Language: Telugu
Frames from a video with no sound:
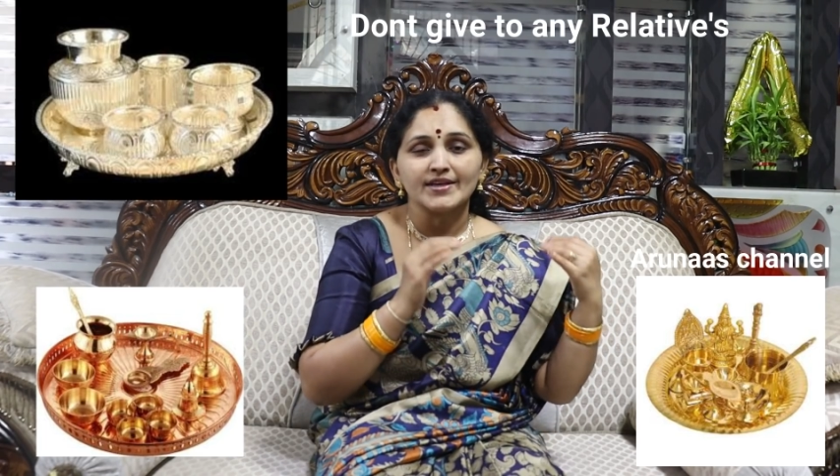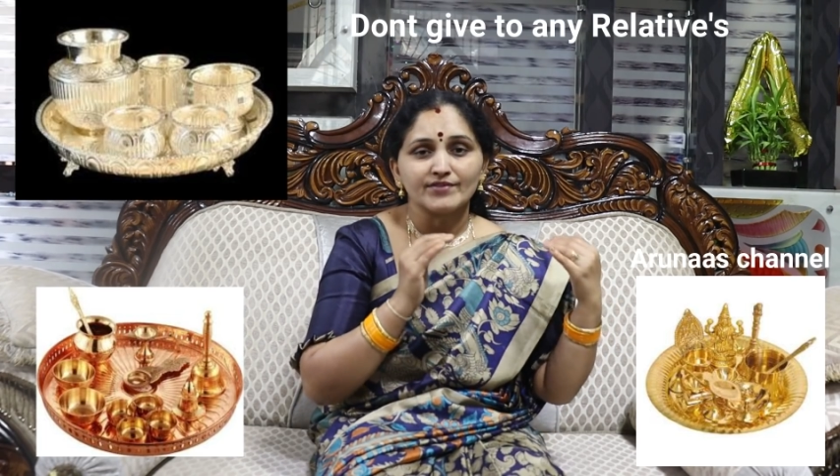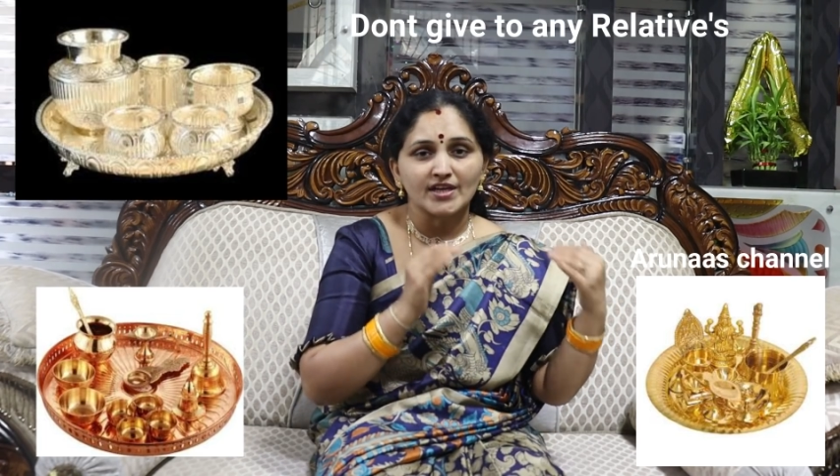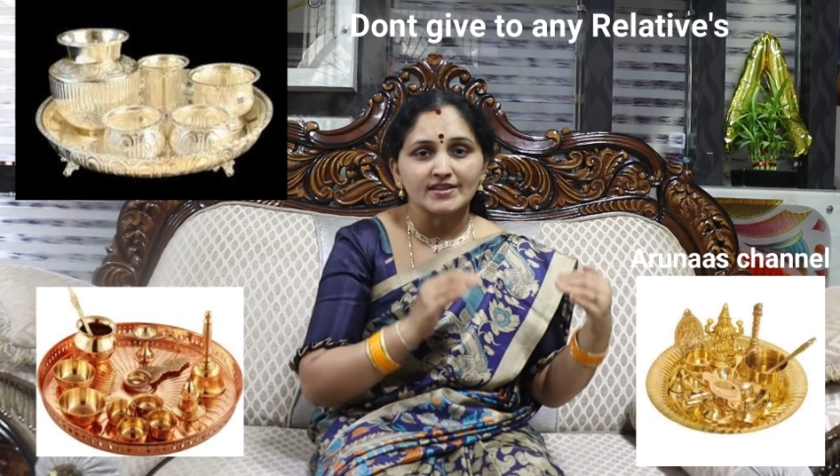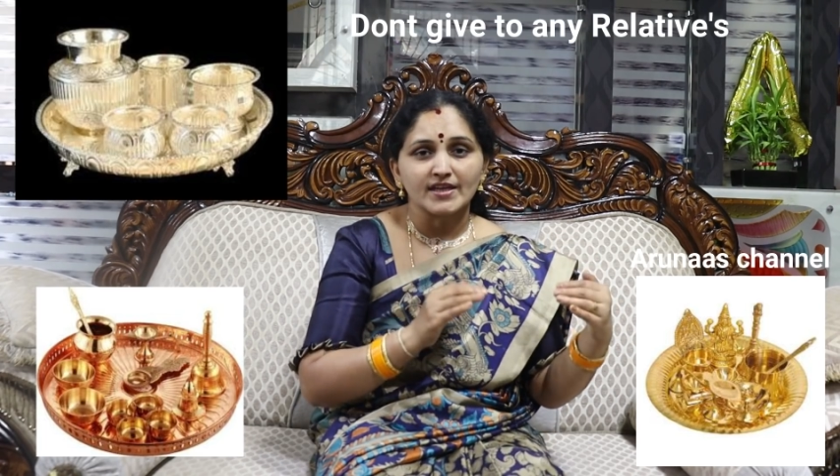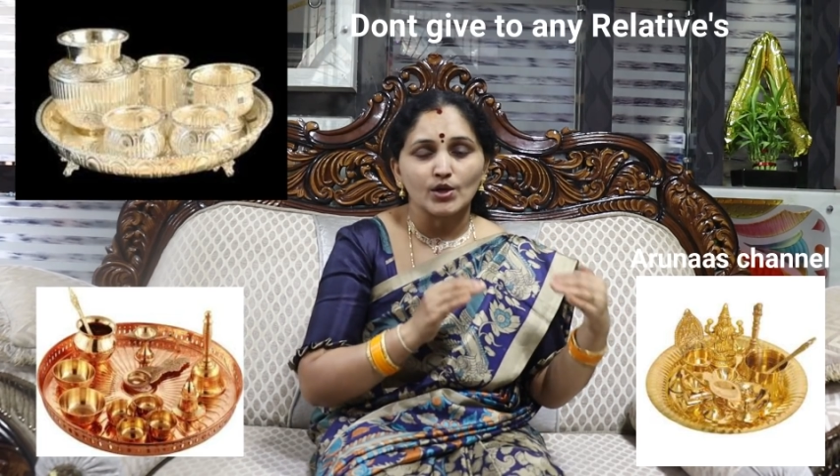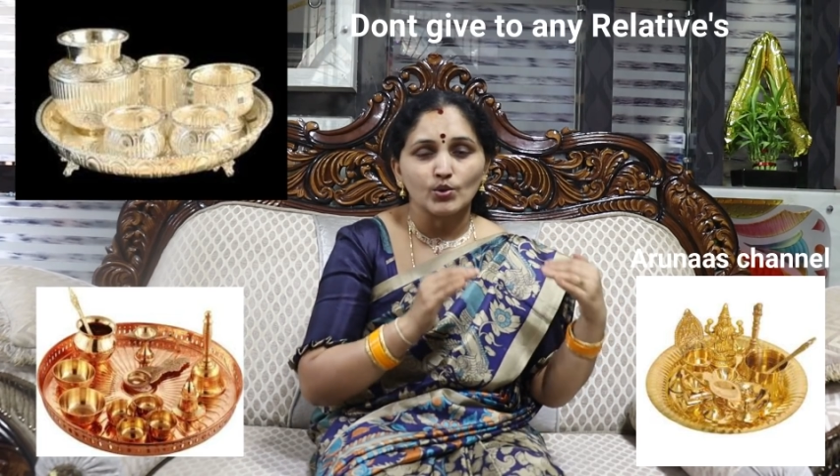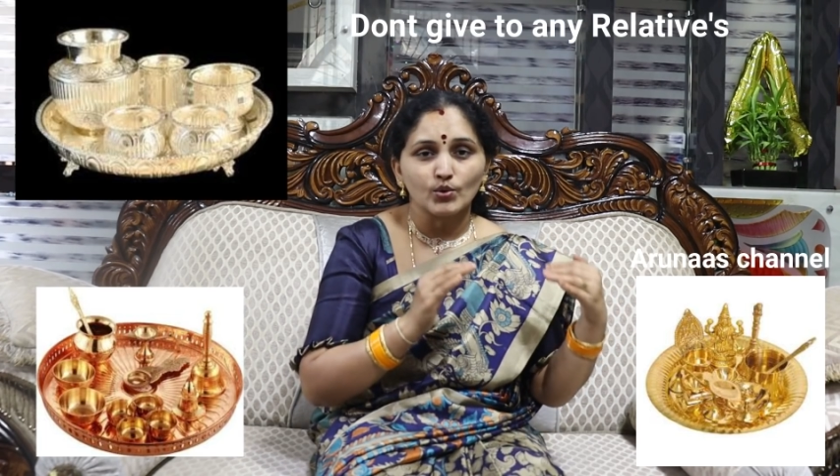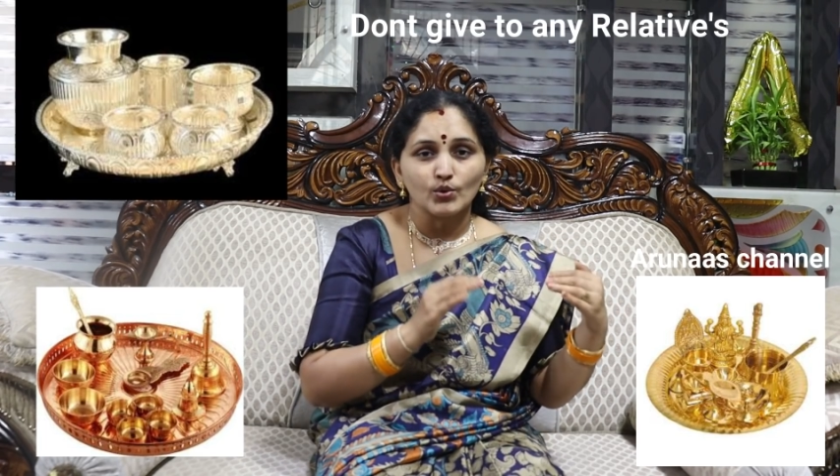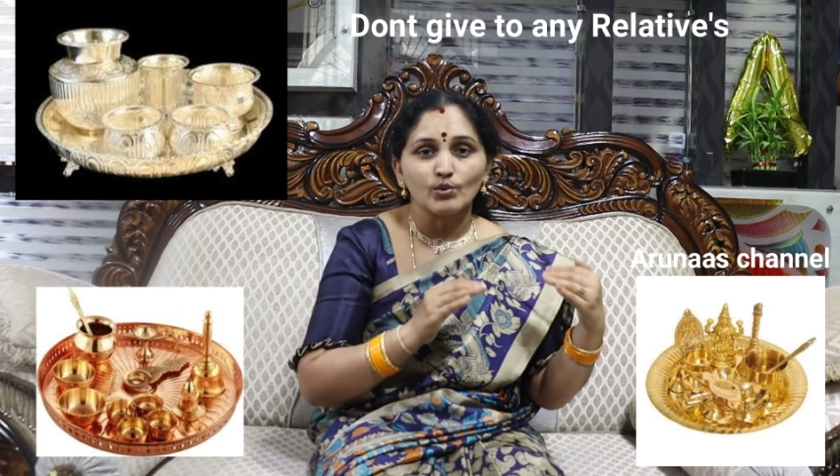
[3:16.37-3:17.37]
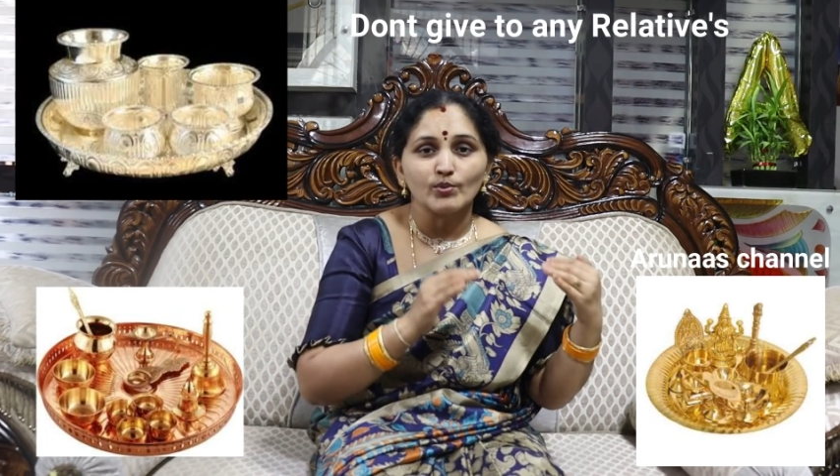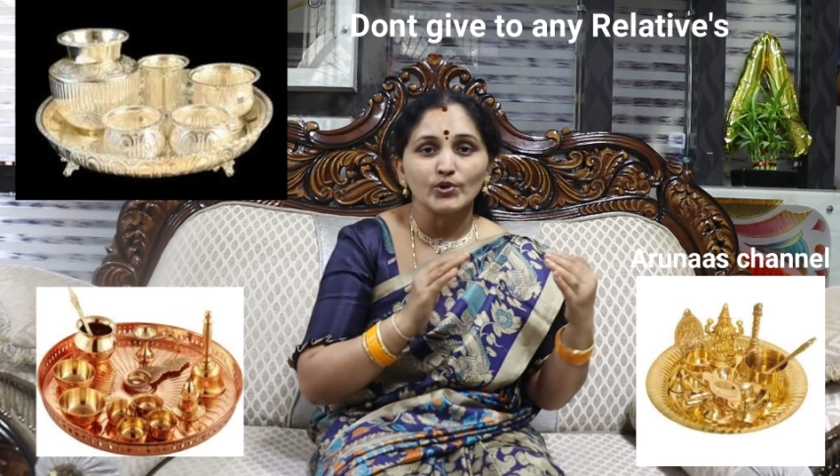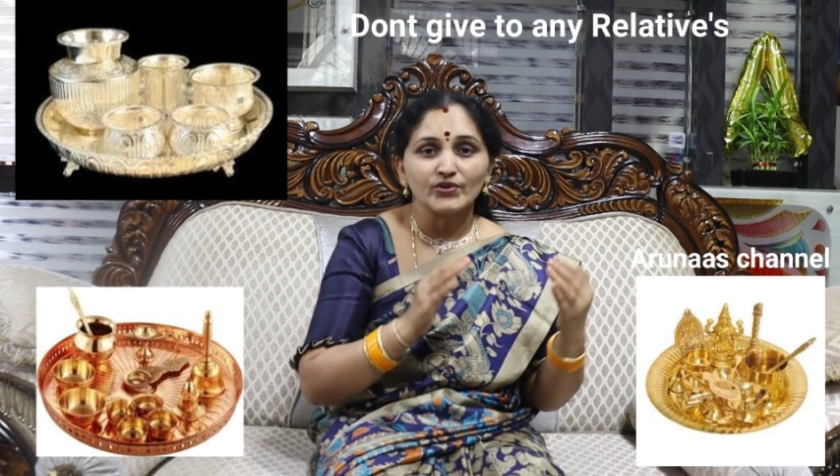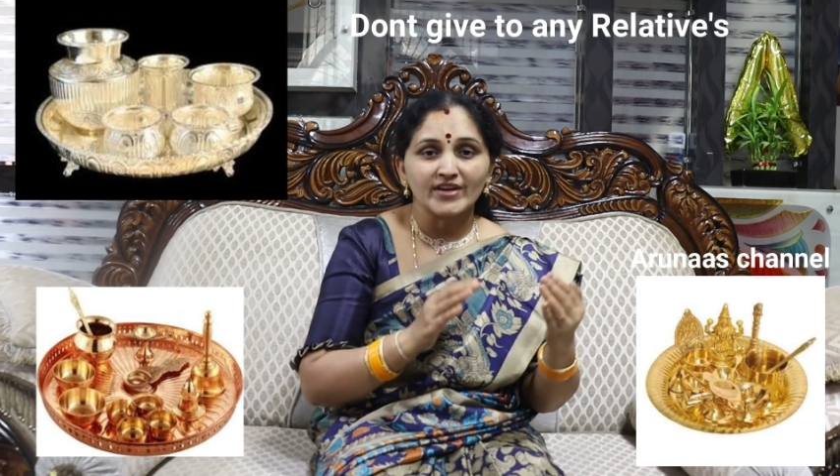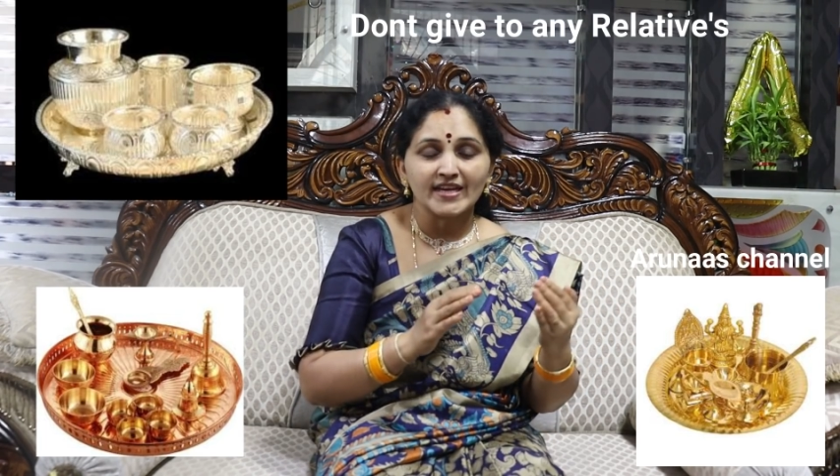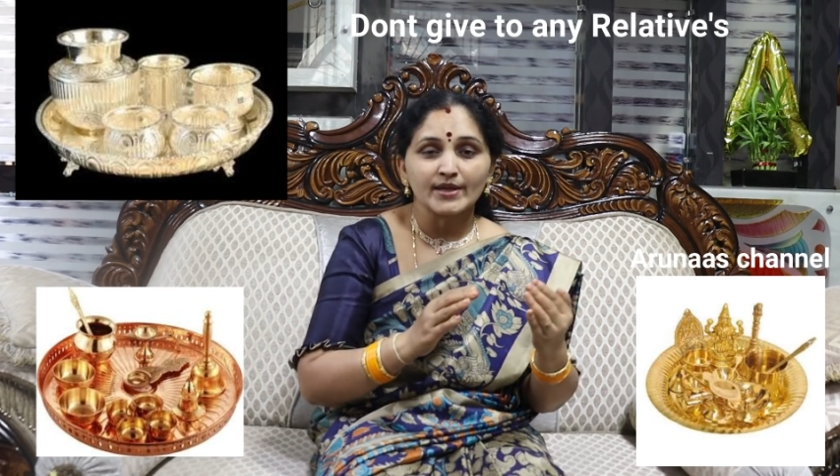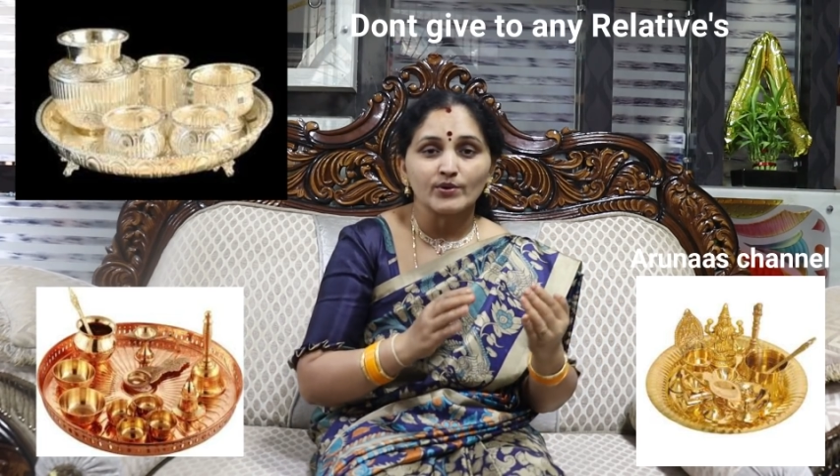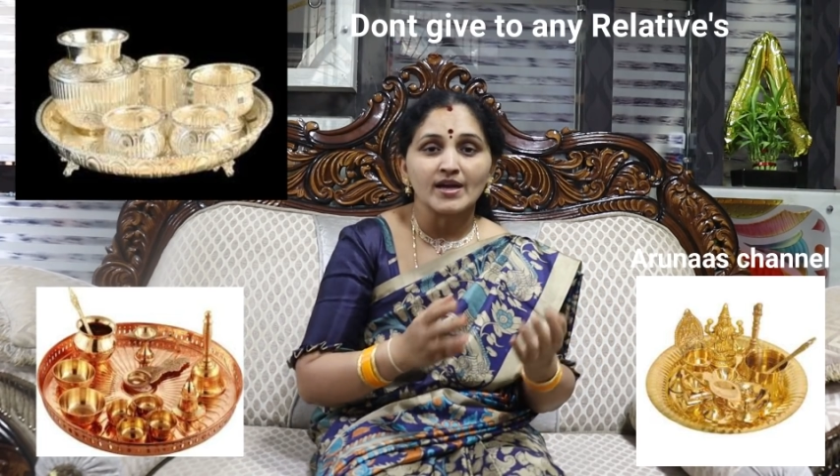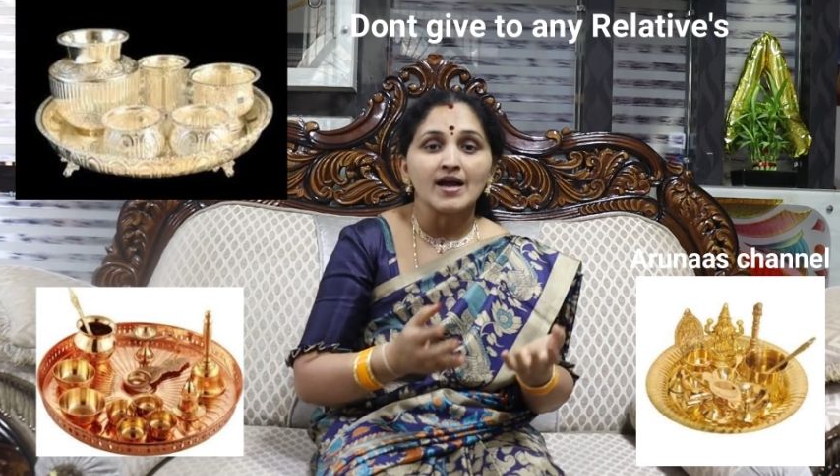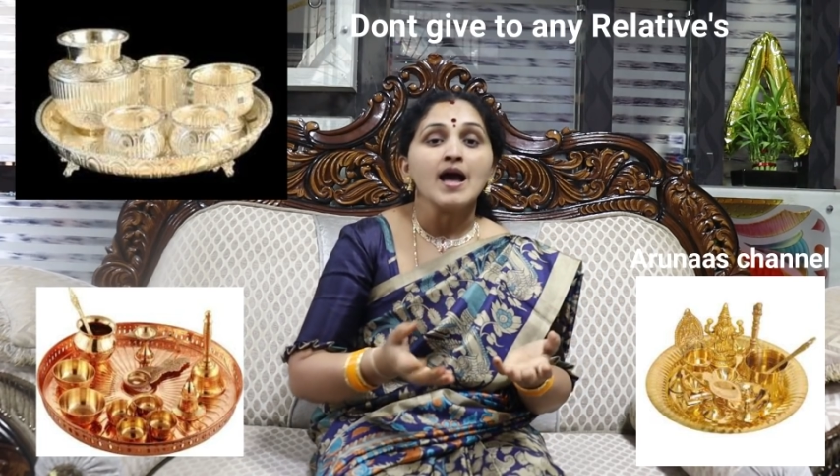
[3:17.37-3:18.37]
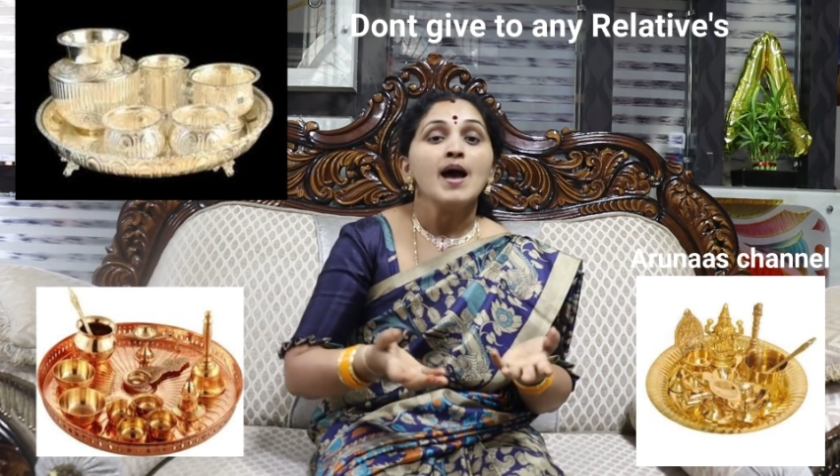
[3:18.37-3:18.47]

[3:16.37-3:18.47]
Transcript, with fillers: ఈ వ్రతాలు నోములు ఇవన్నీ కూడా